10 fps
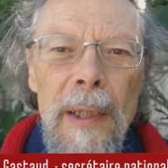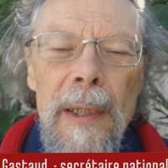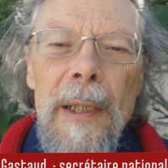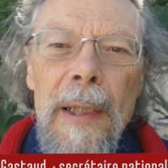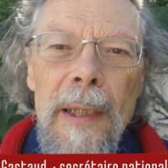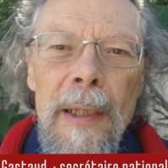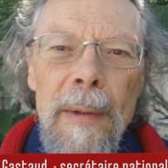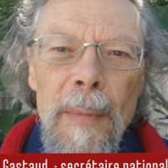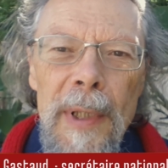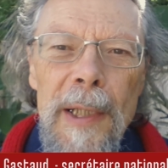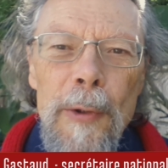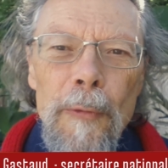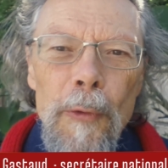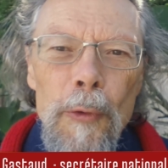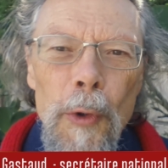Il l'était, mais il est
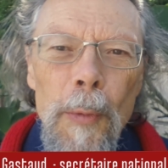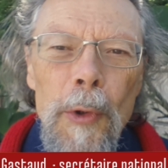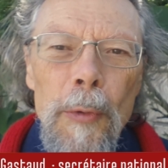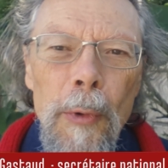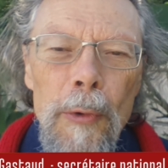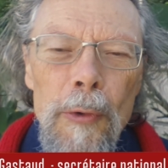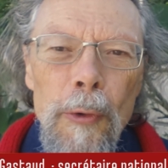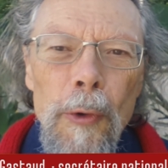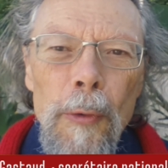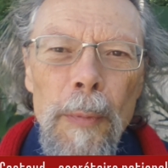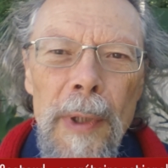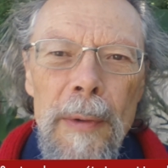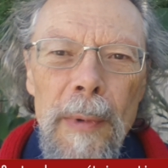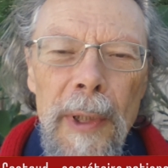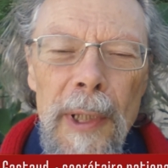devenu un mode de production
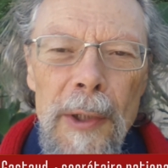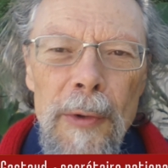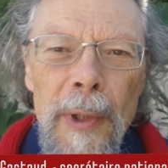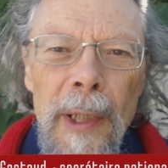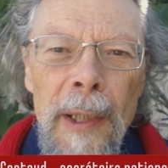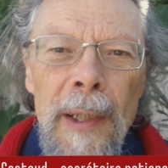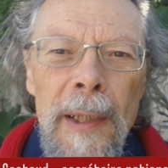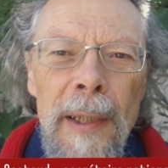complètement réactionnaire,